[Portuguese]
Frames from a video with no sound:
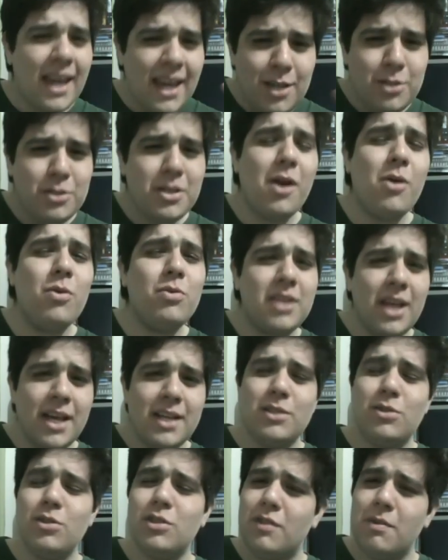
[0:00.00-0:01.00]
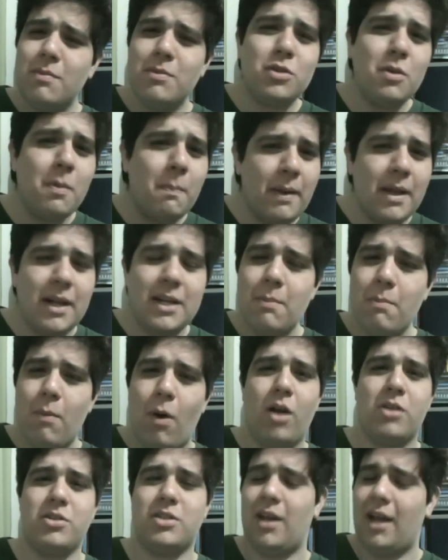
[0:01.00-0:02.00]
é isso que acontece nos filmes sobre pena de
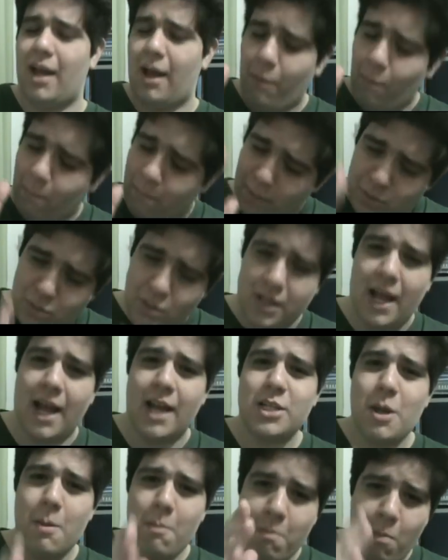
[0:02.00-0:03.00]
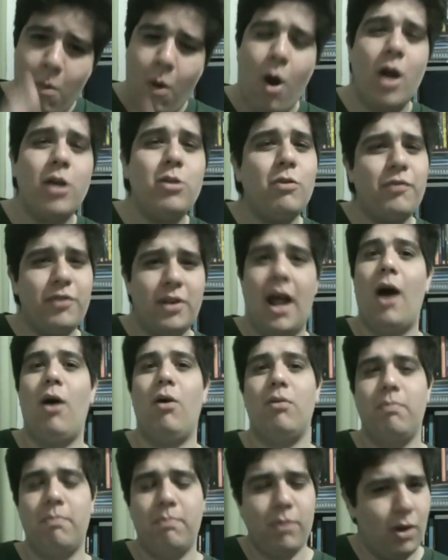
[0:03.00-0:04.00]
morte. O personagem morre no
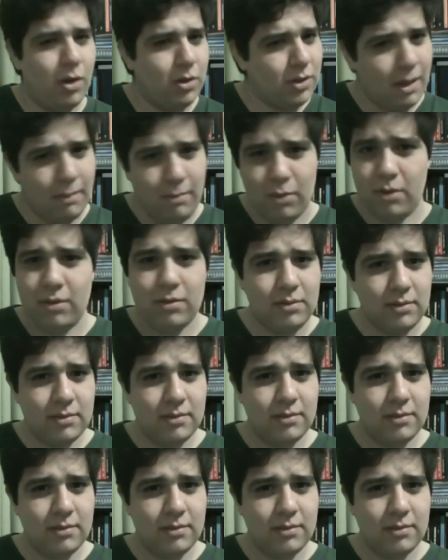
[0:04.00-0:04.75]
final. Pronto, acabou.